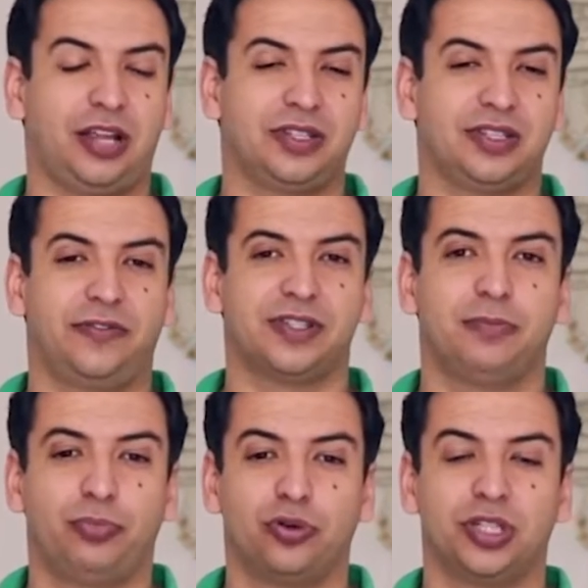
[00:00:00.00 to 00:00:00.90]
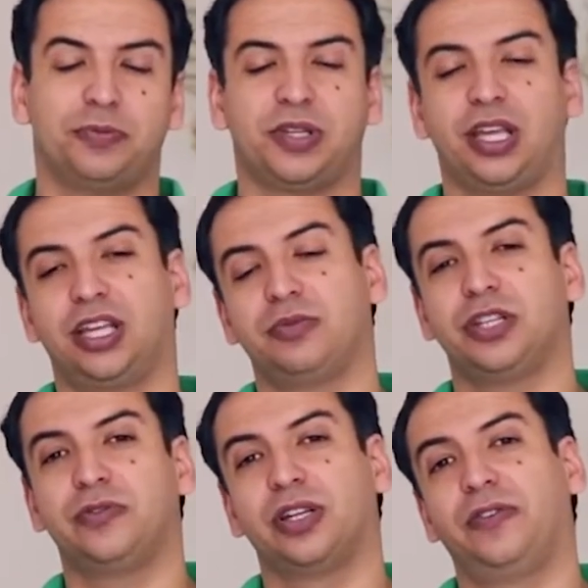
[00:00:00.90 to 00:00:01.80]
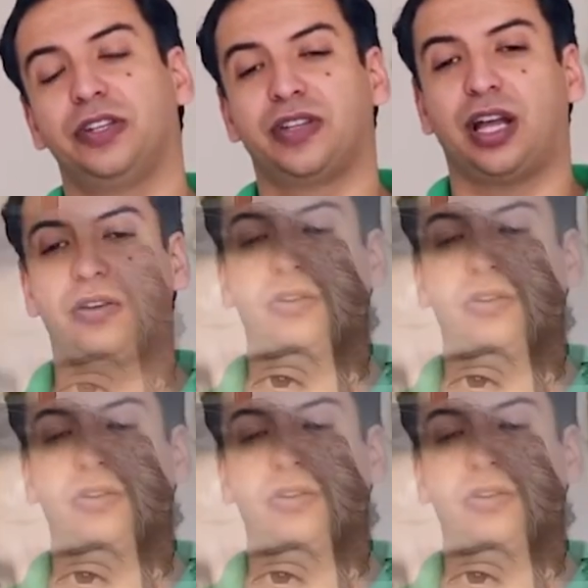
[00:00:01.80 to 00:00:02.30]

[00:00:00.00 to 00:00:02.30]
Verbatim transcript: o tempo livre na música e na fotografia.